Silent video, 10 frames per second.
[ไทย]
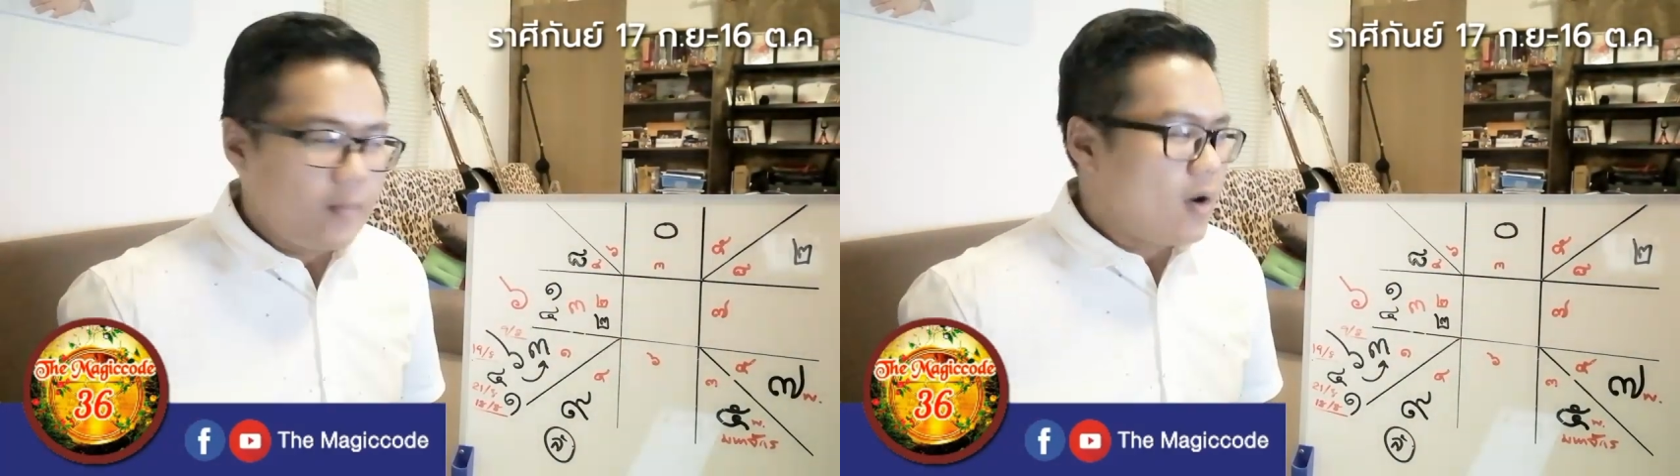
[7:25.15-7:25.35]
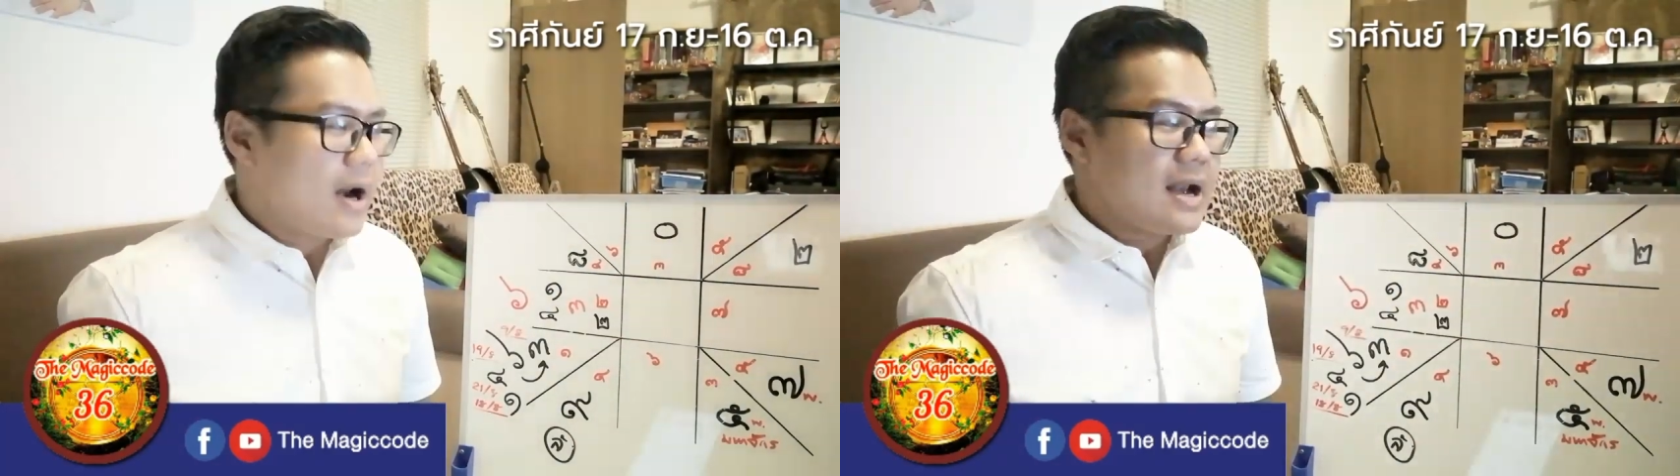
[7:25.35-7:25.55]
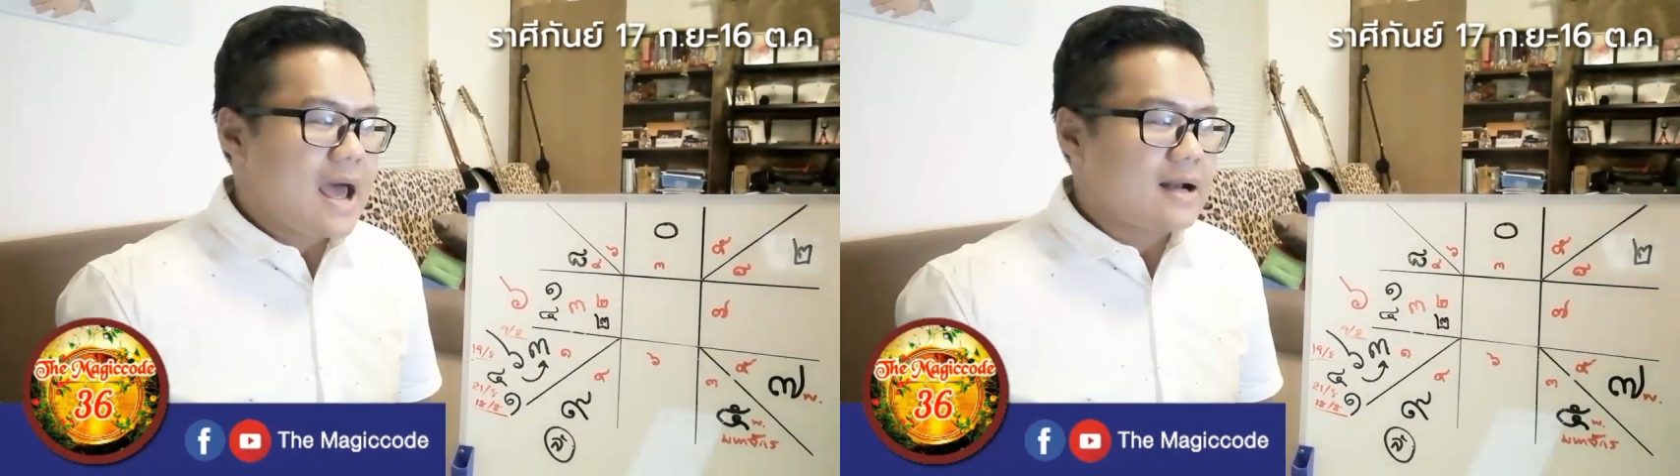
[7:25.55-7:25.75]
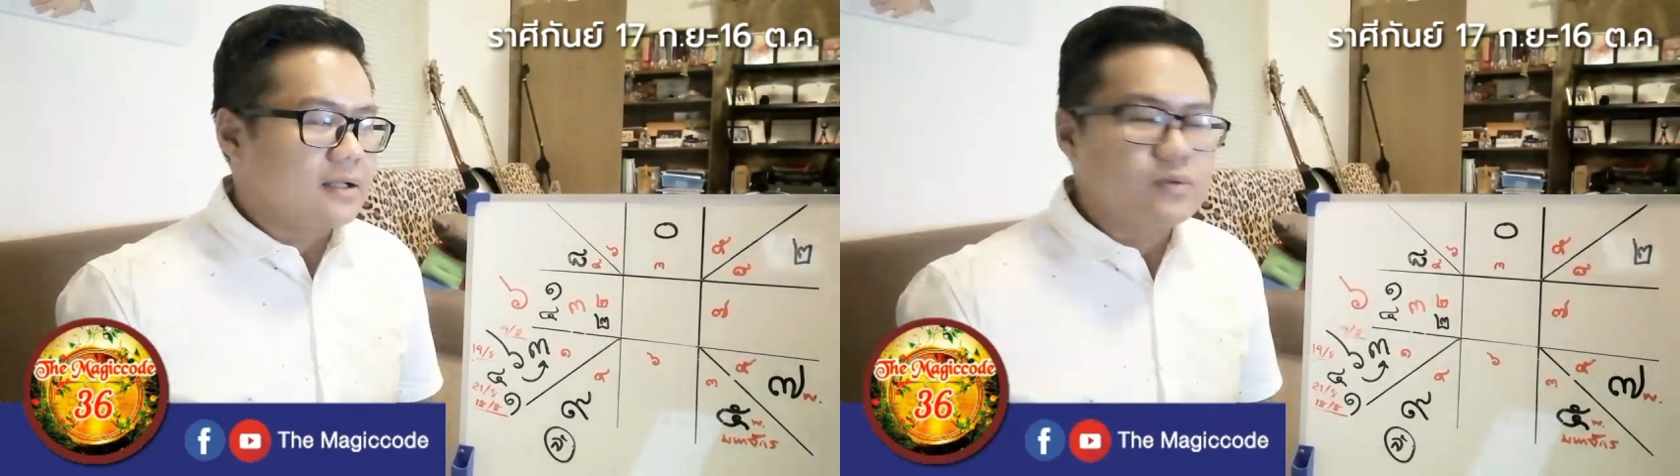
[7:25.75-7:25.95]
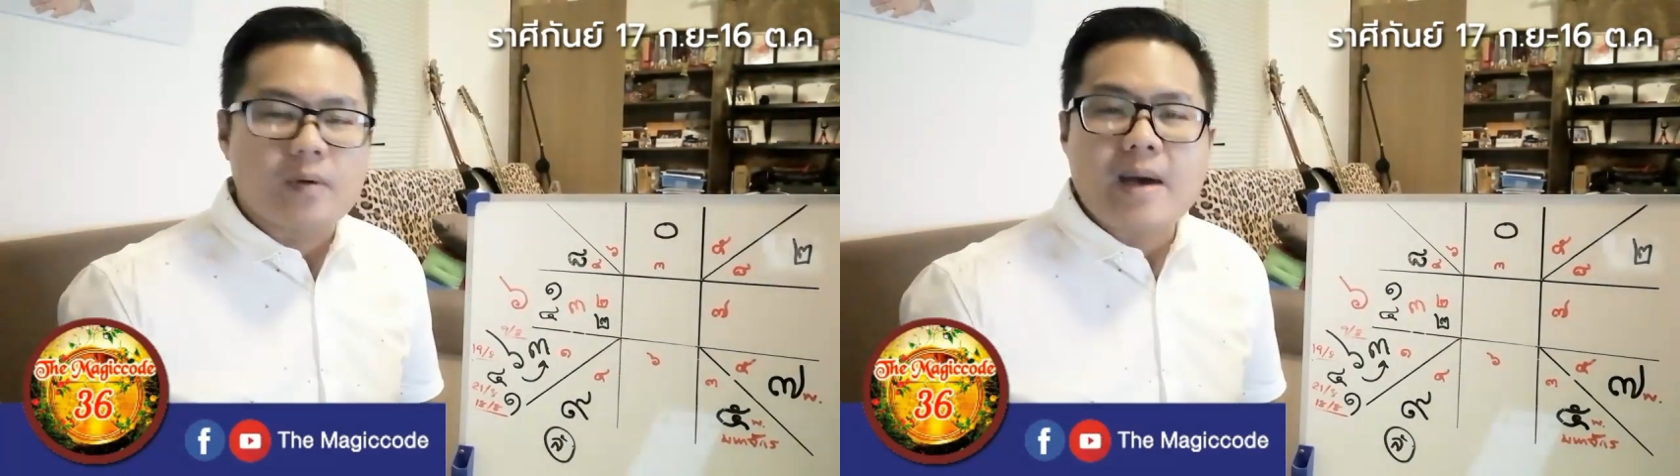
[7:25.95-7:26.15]
มรณะหรื
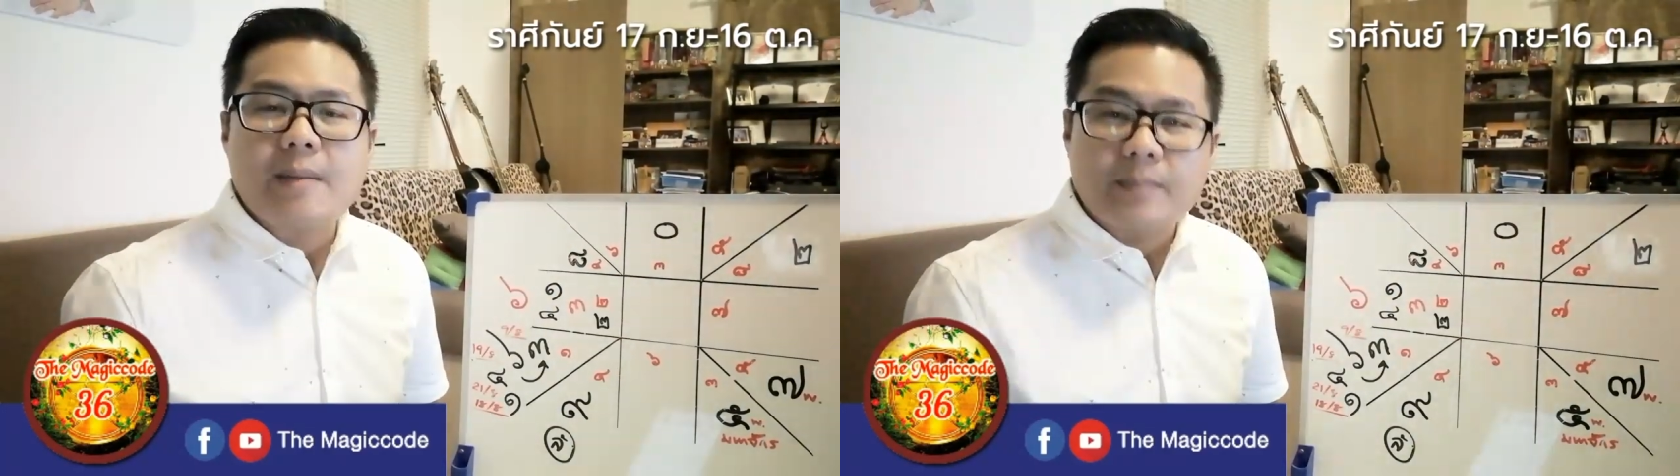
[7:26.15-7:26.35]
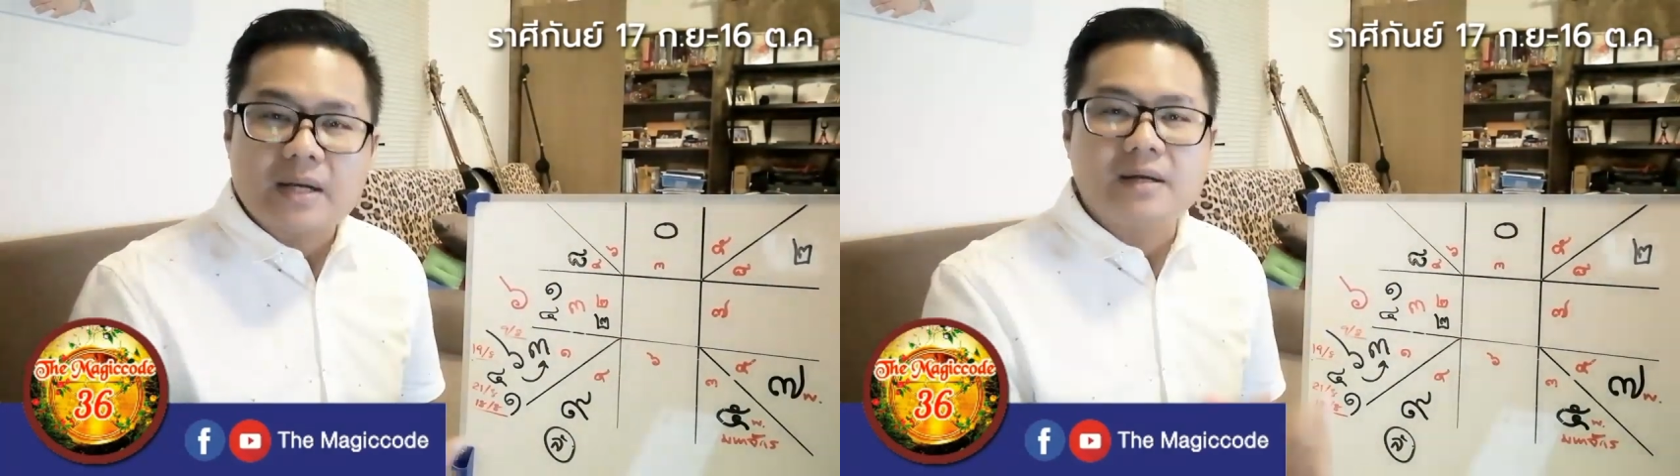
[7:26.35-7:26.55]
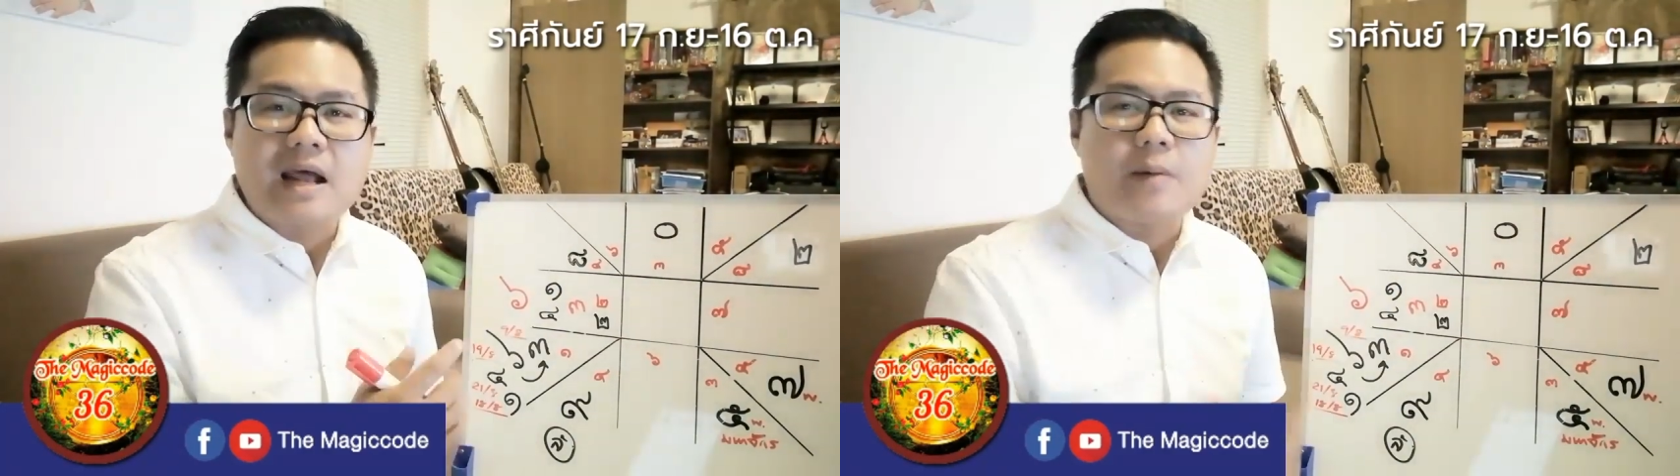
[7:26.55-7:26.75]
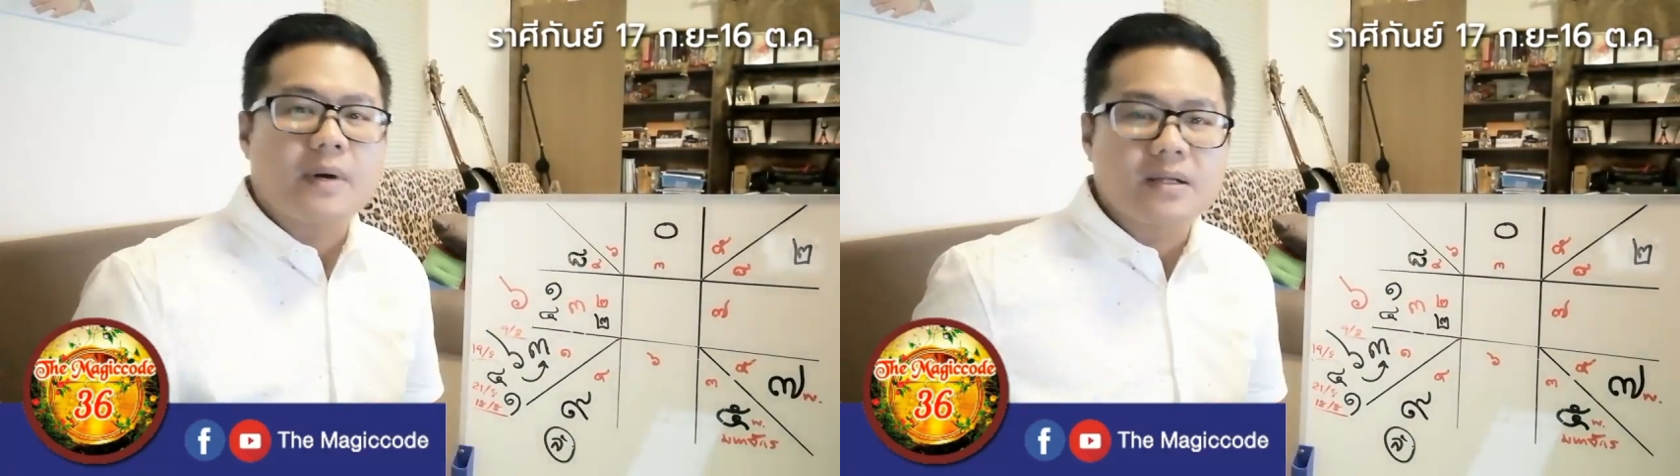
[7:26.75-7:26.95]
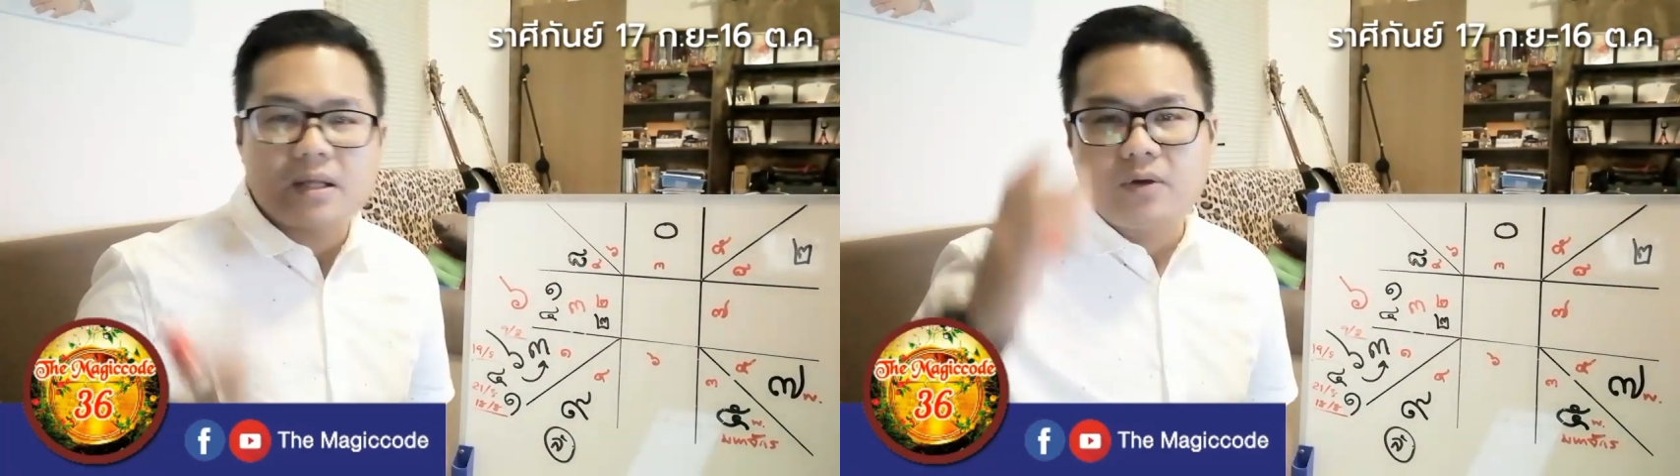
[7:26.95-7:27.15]
อสุขภาพมันคือดาวม
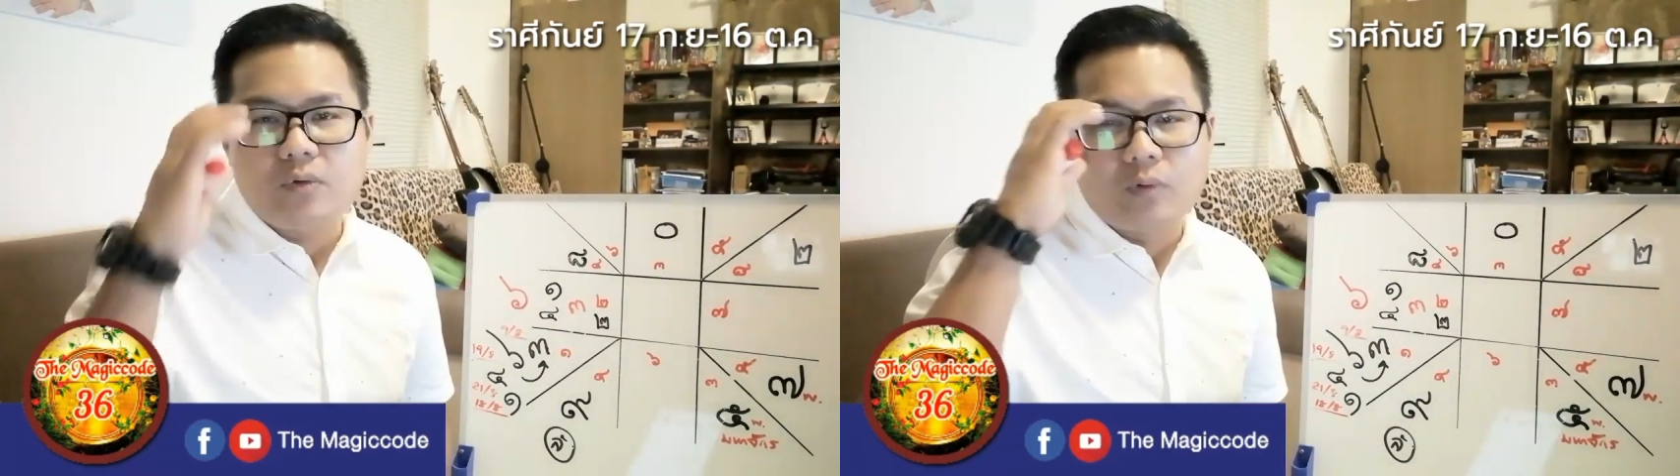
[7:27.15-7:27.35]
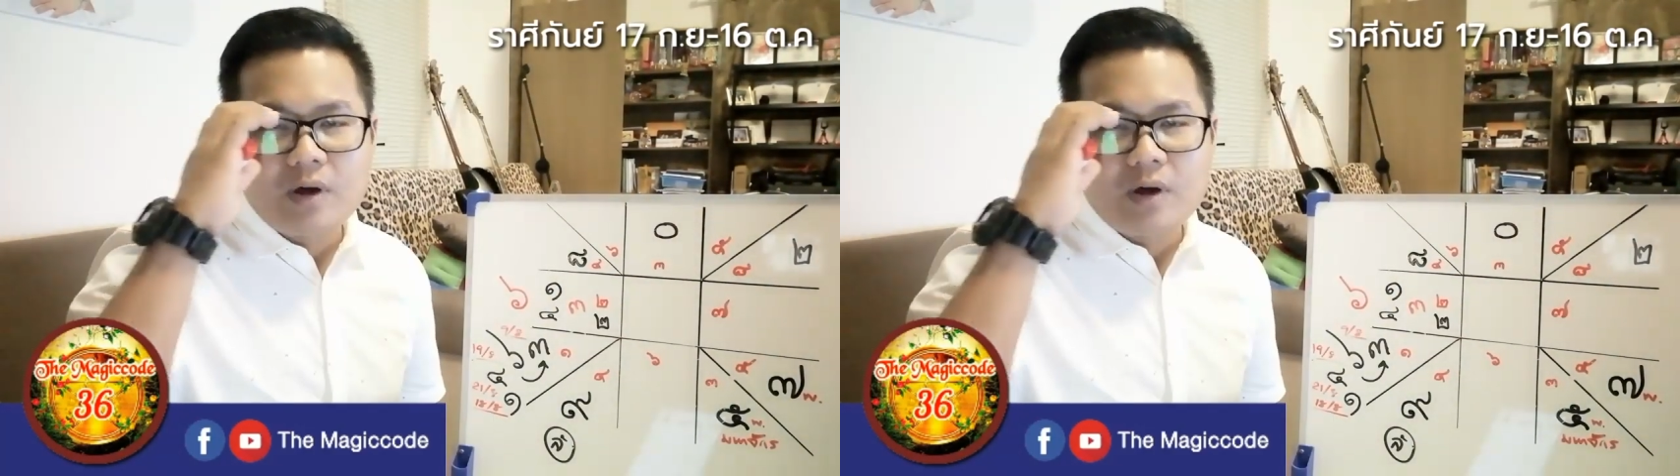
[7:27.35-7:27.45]
ฤตยู